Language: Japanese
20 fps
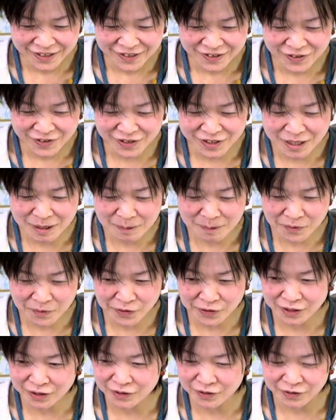そしてねも
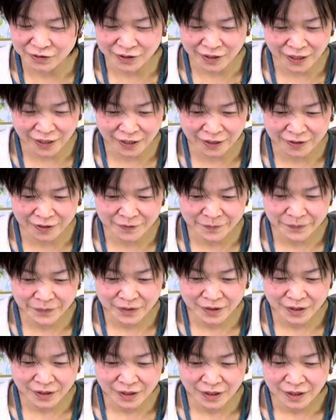う一個ね
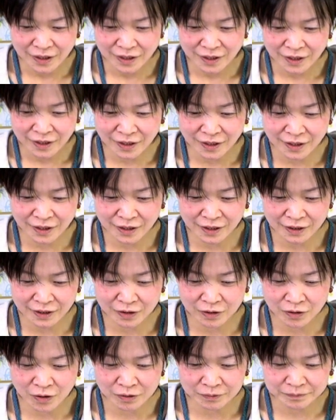えー、っ
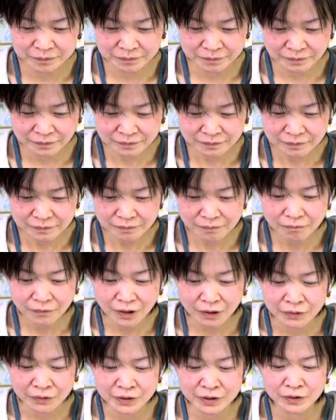と
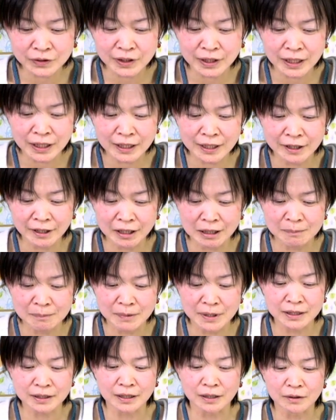普通おたでいただき
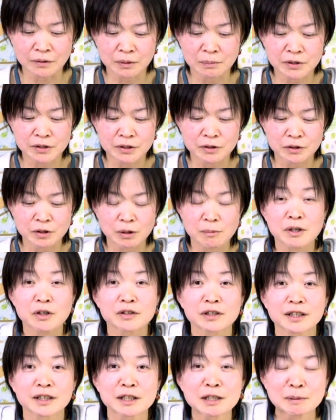ましたこれもずんとく
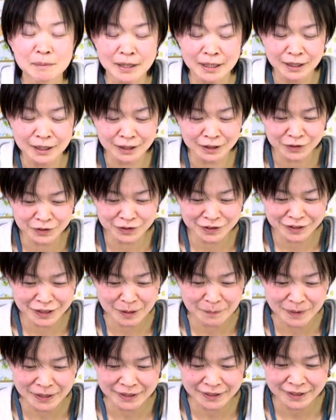ベローチさいつもありがとうござ
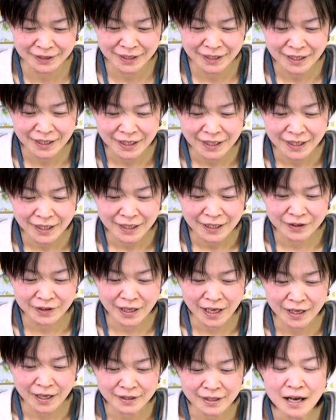いますえっと
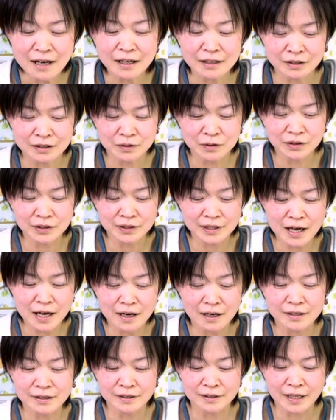ね3月この
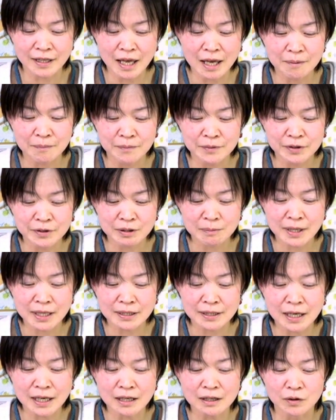3月で娘
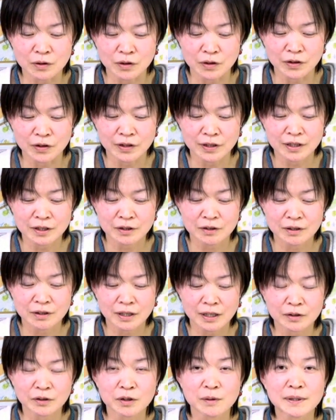3号、
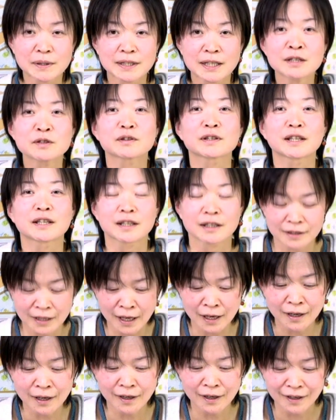えっと、要は三女さんですね